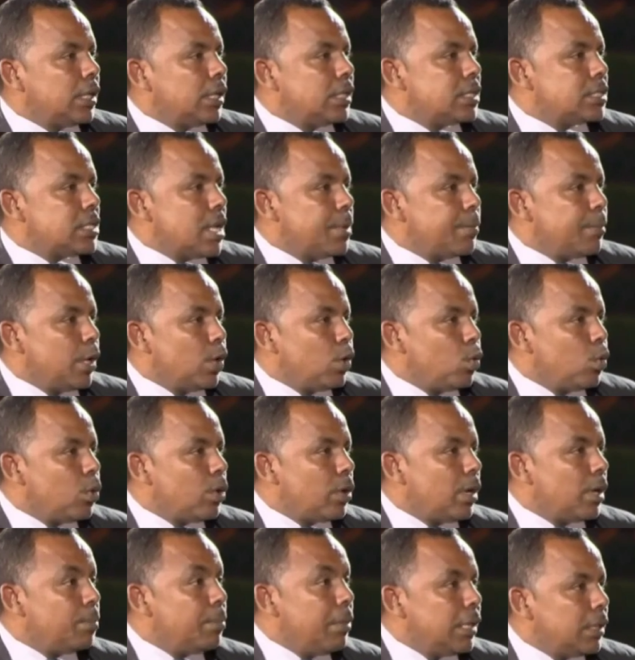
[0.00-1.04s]
النظامية الأخرى
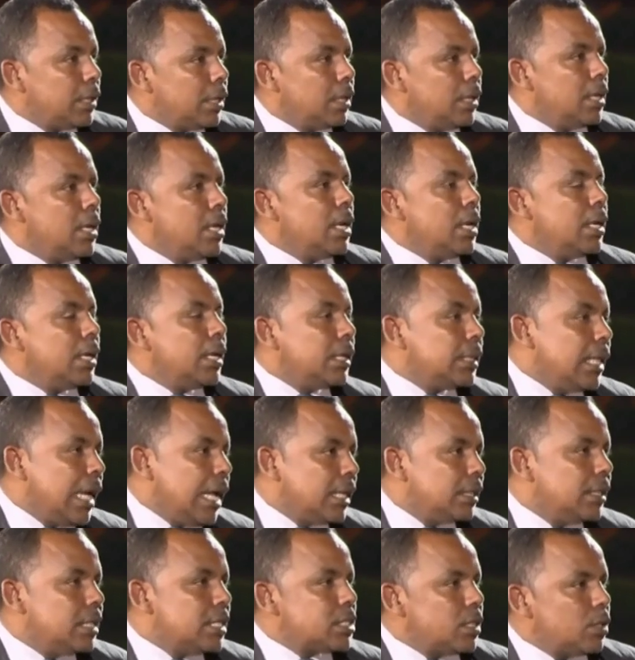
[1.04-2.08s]
البعض
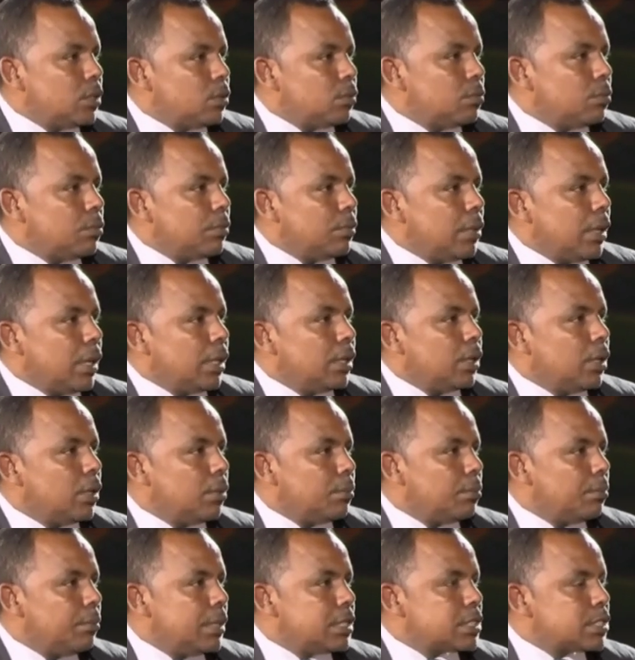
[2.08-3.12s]
يتحدث يعني
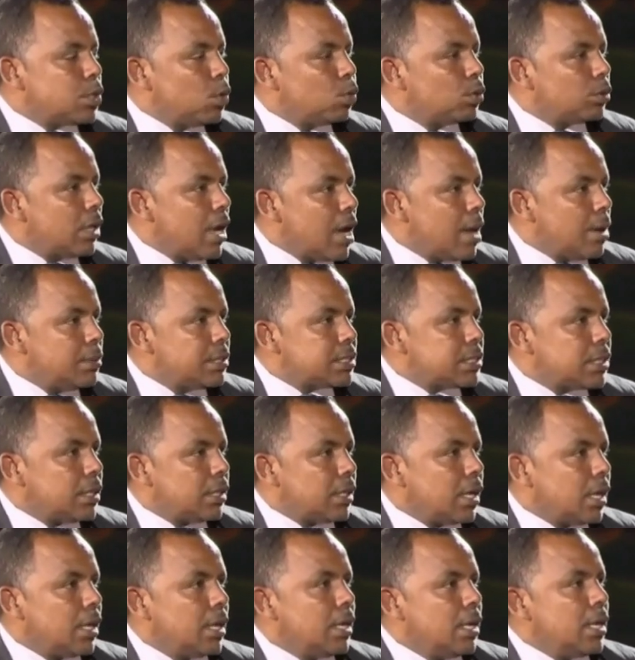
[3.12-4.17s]
بصوت هامس
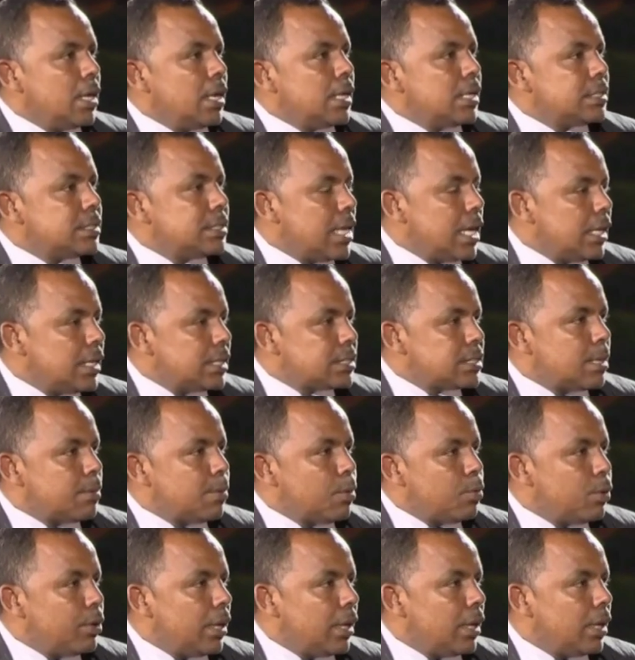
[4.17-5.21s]
أن ذلك
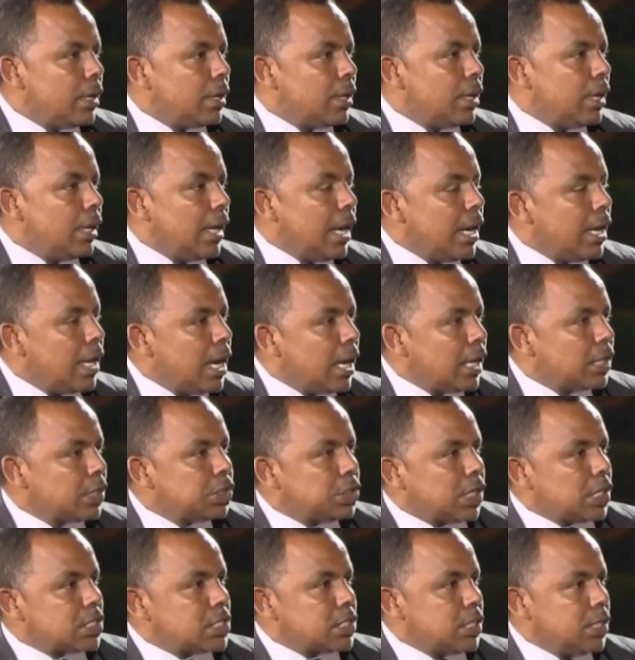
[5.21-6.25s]
سببه للعلاقة
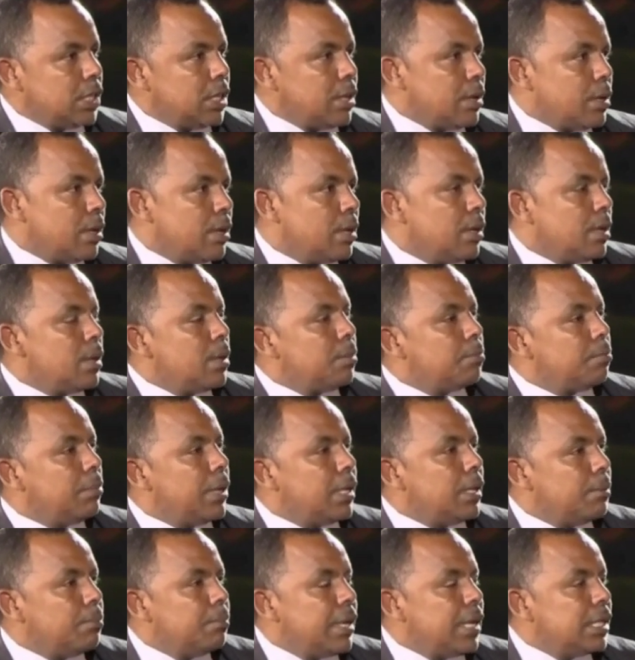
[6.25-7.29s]
الشخصية
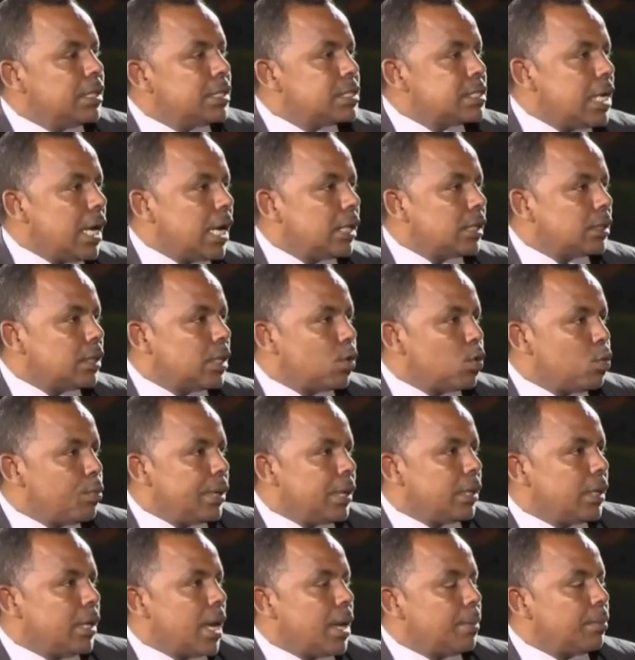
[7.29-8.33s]
بين بين سعادتك
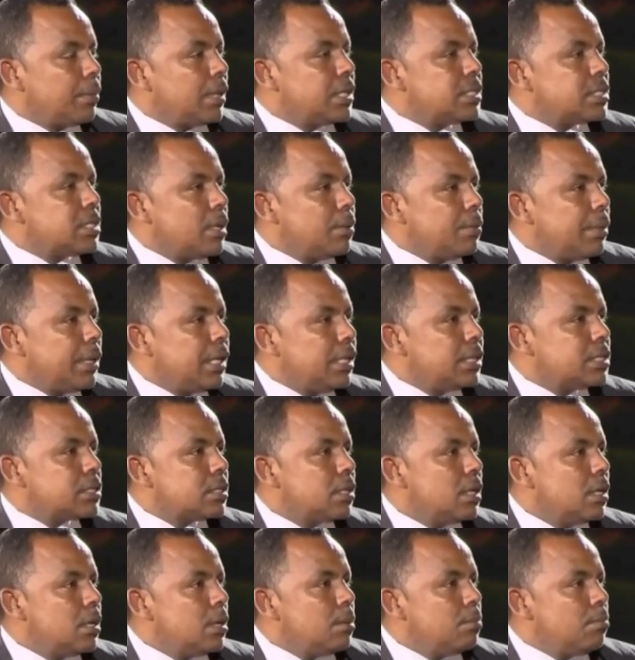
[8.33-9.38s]
وبين نائب رئيس المجلس
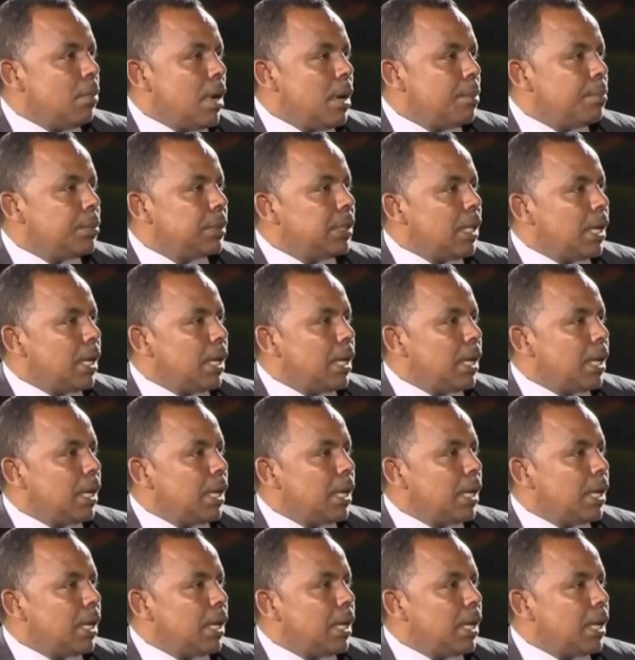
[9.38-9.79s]
محمد